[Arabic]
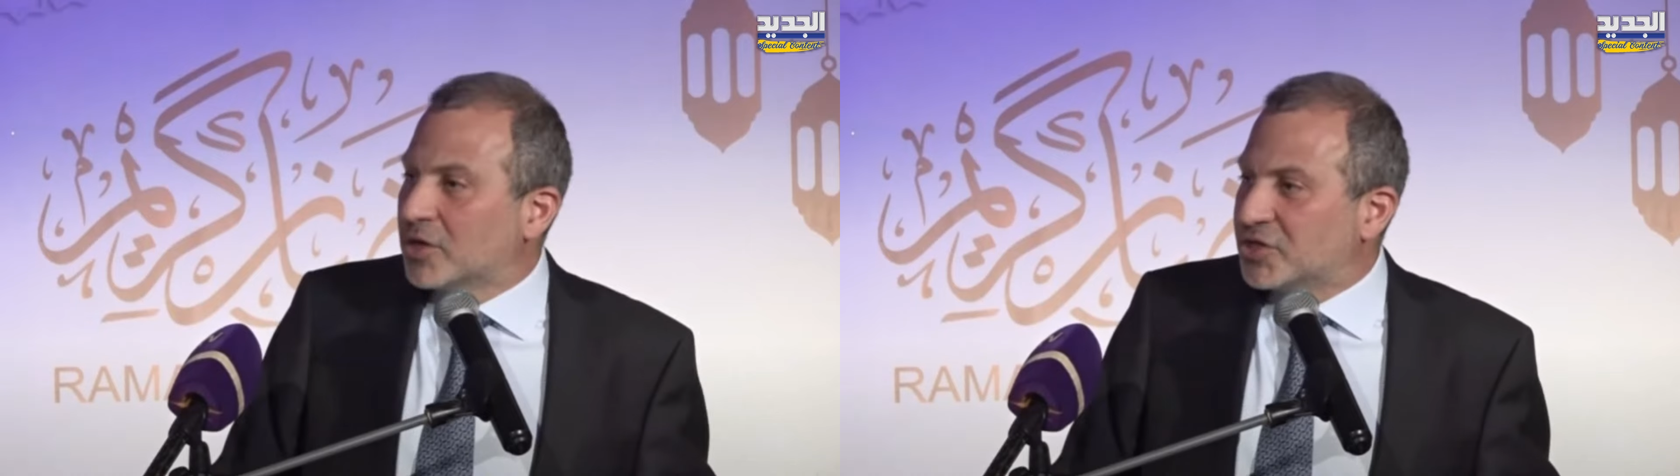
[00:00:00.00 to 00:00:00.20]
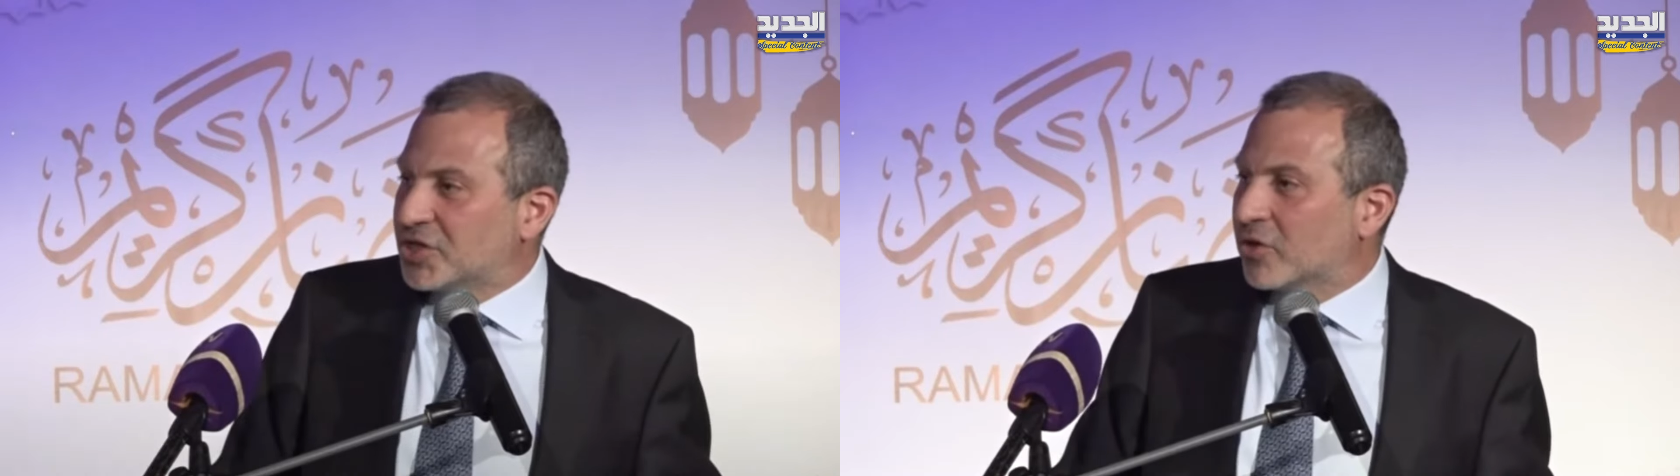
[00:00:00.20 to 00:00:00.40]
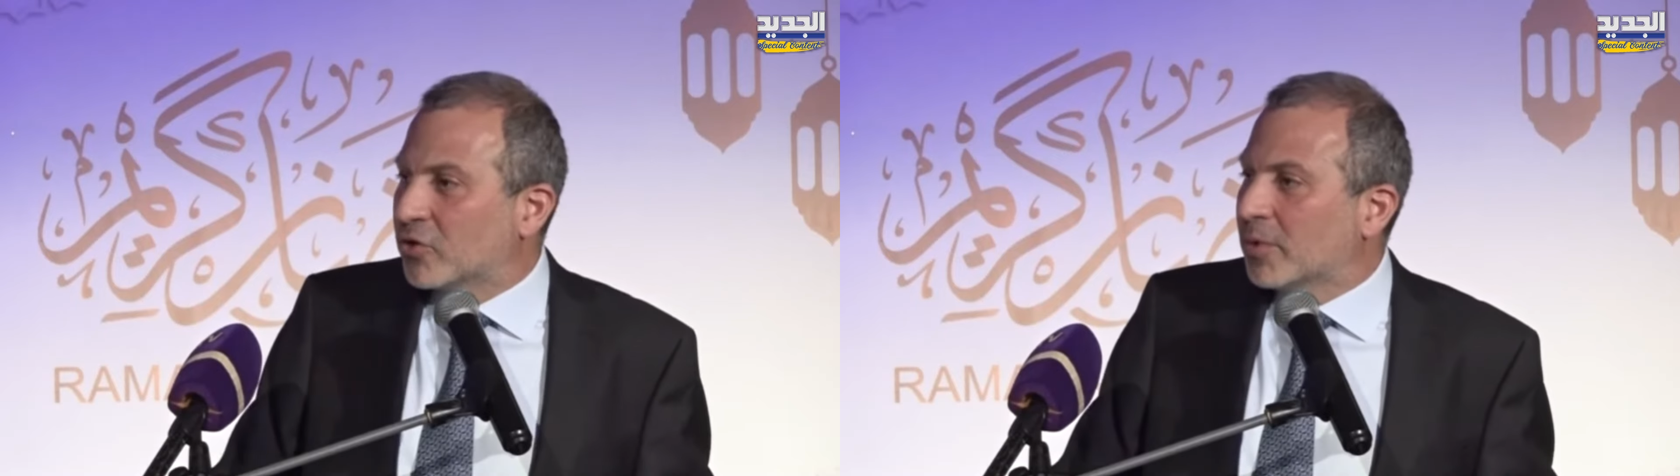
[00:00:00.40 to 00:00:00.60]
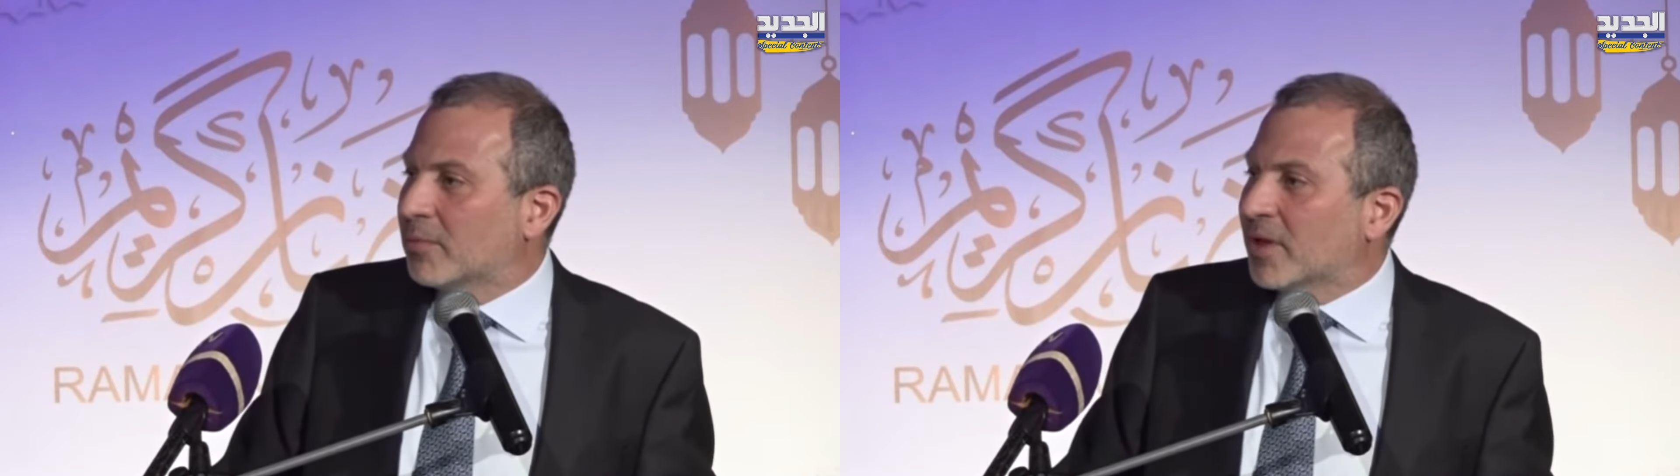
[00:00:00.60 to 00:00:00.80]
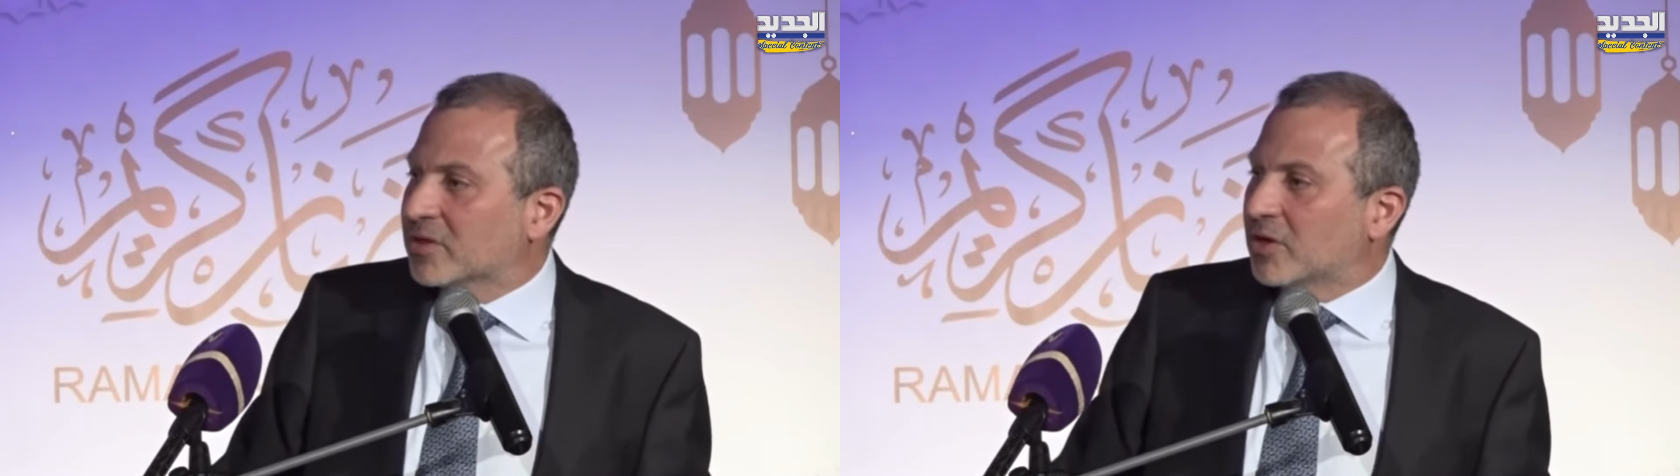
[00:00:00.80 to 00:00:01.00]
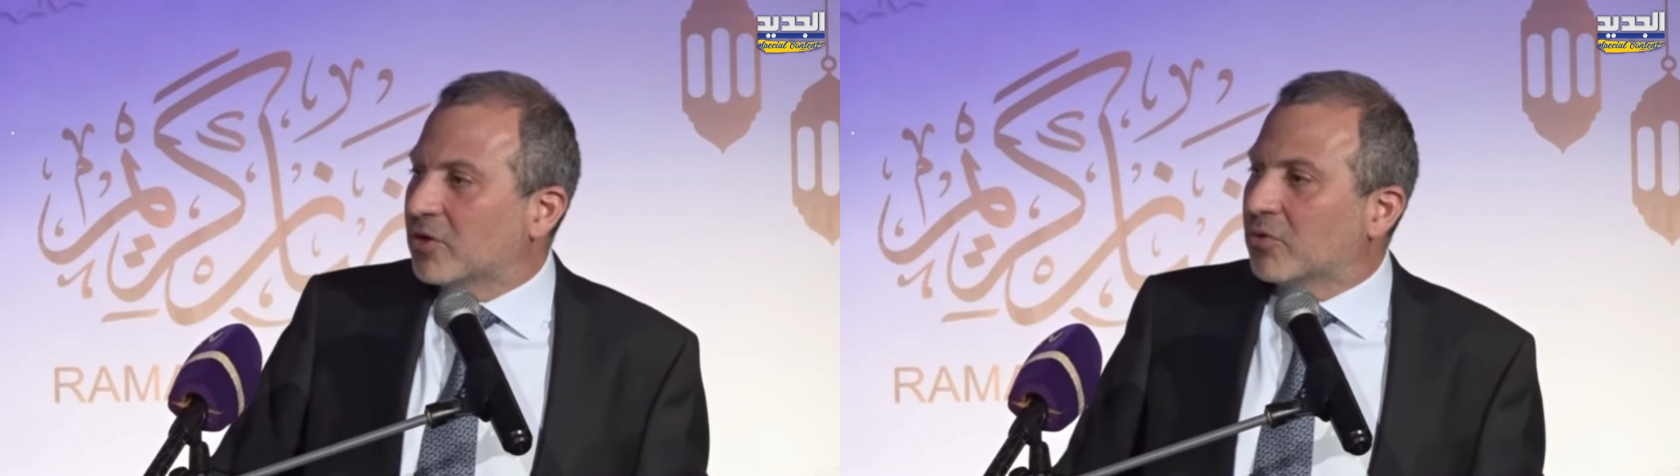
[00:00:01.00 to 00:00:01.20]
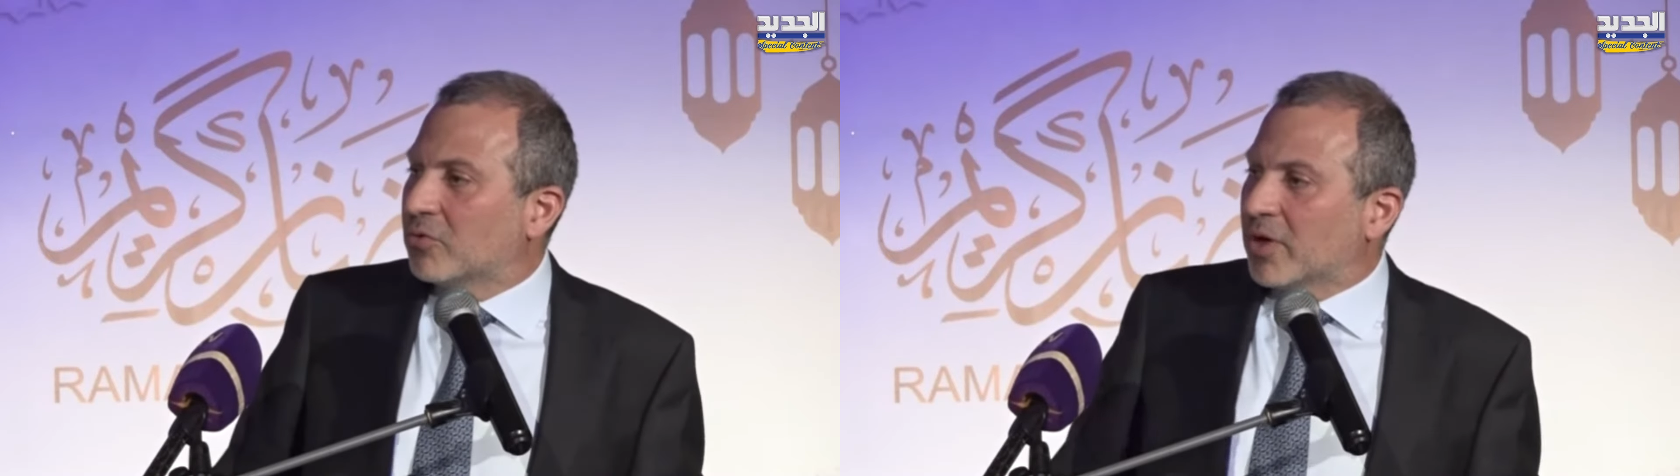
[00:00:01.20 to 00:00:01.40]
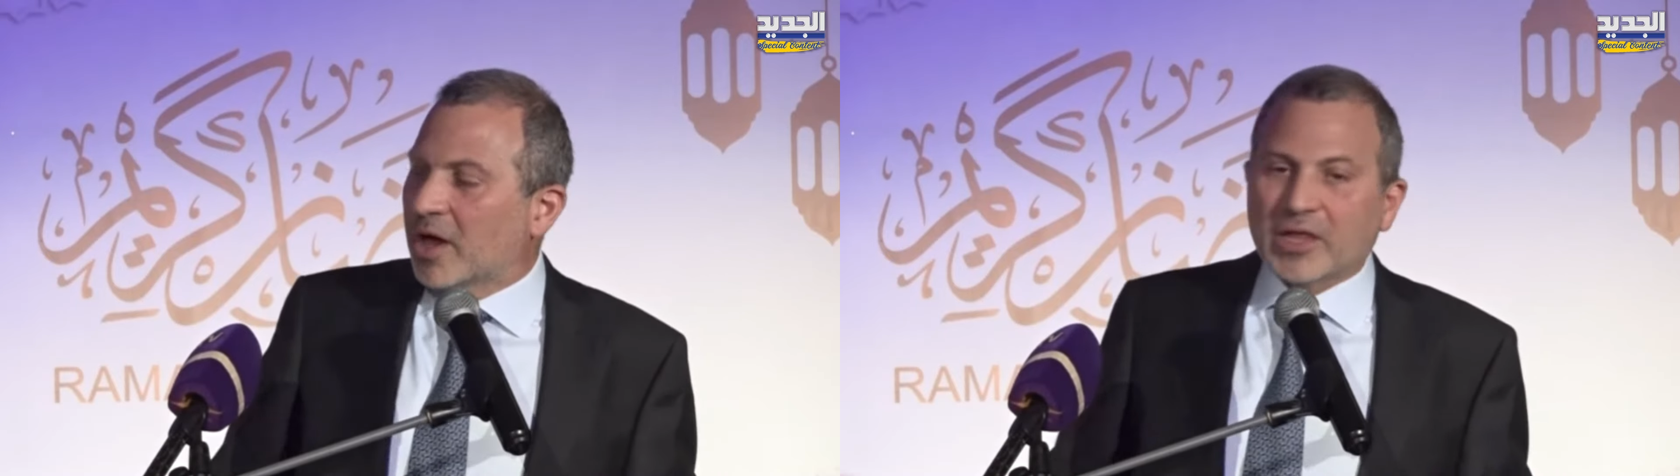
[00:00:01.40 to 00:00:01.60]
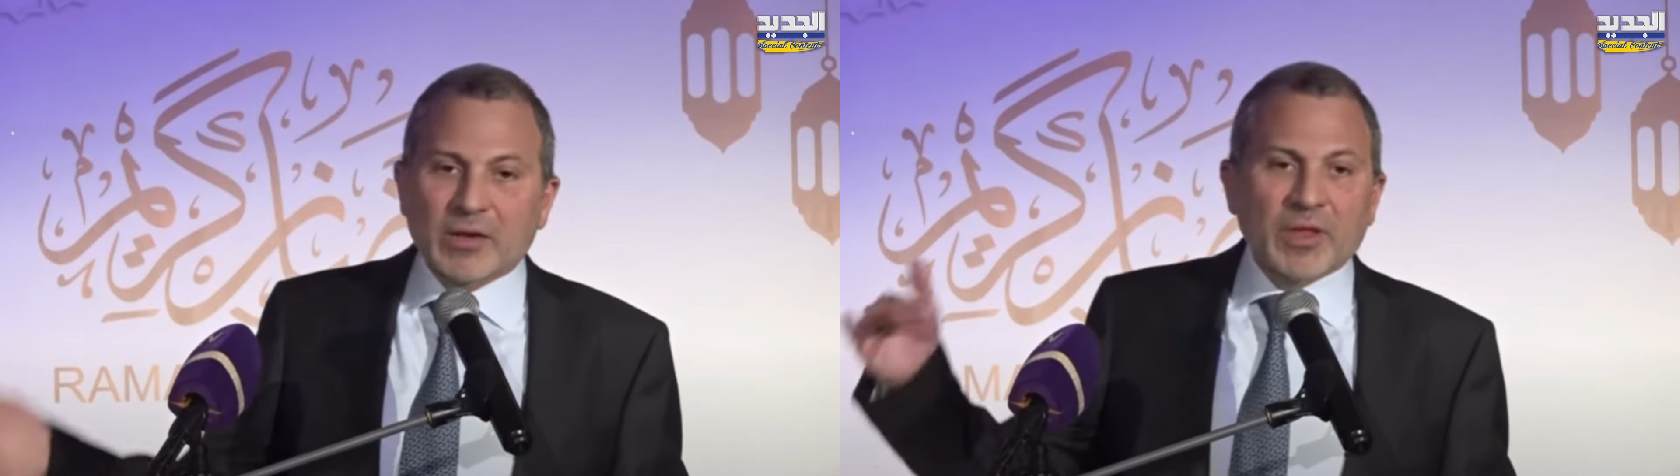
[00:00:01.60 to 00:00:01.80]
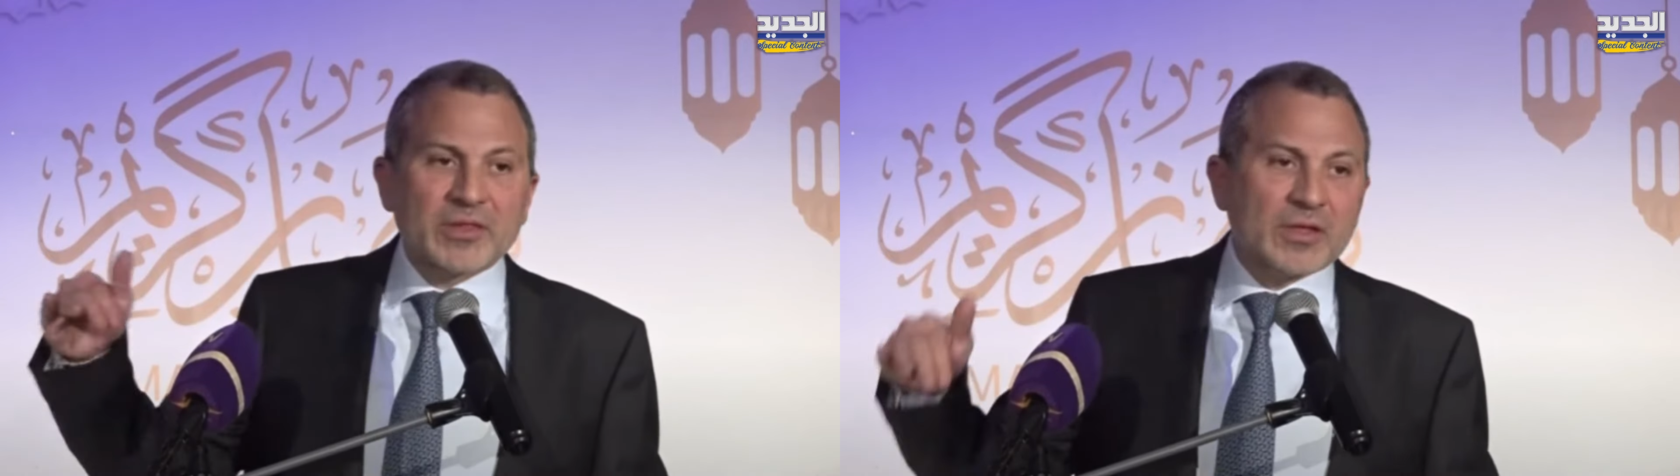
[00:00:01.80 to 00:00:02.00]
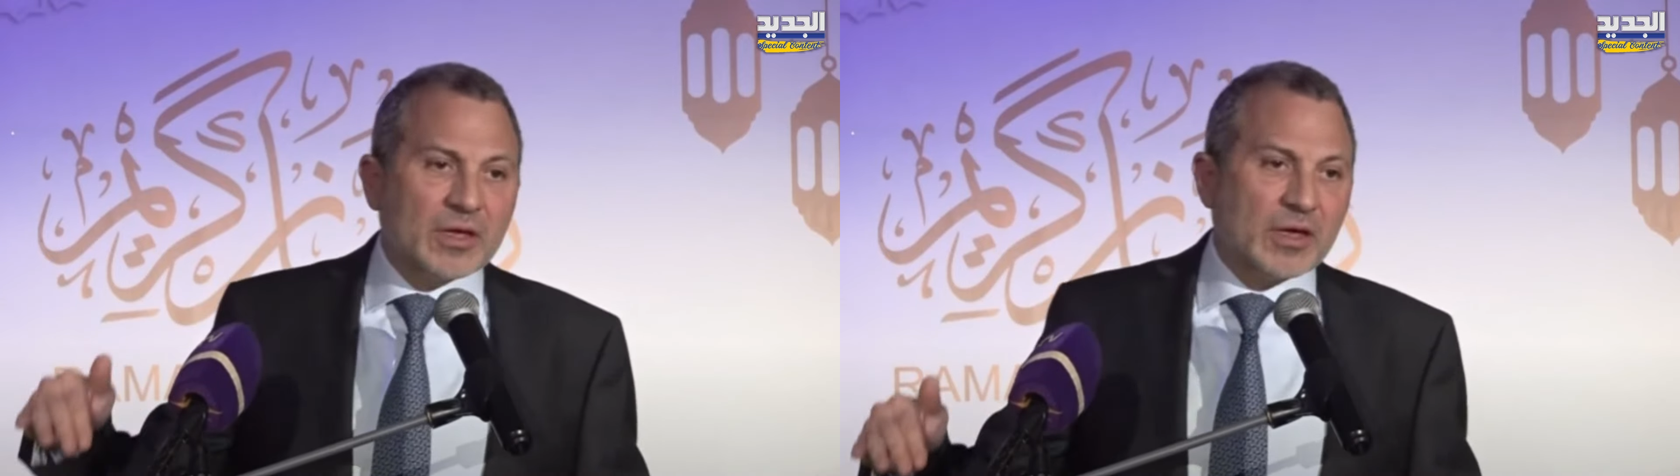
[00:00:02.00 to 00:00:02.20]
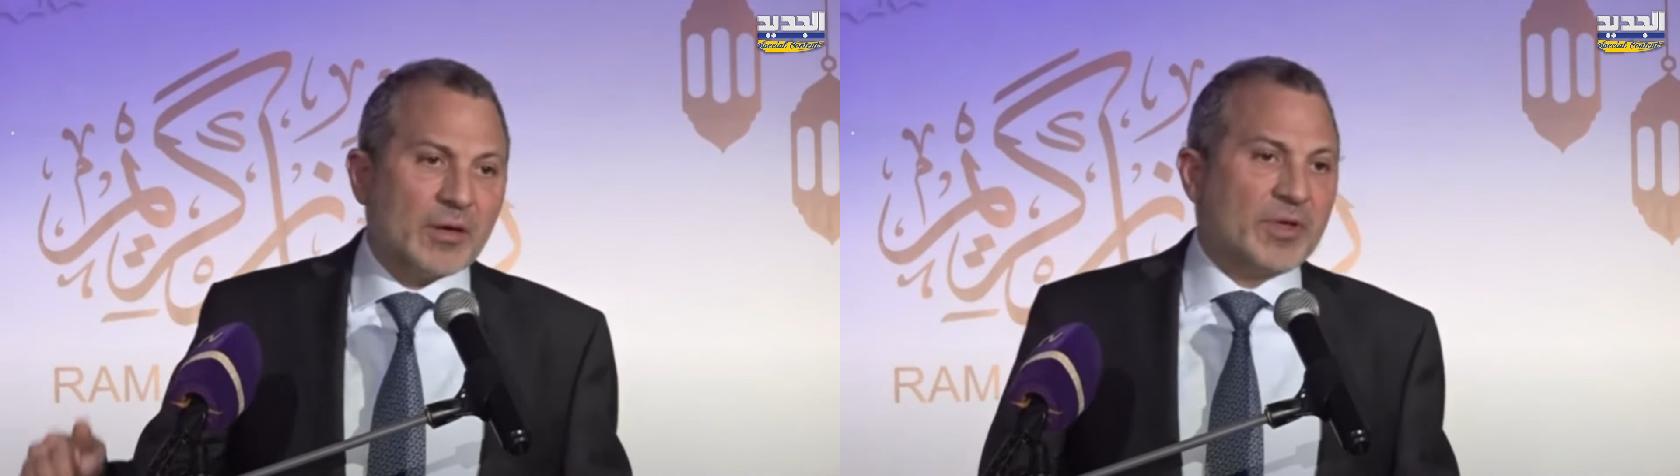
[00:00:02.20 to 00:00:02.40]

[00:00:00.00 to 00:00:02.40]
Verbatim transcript: شريكه بمنطق القوة هذا المنطق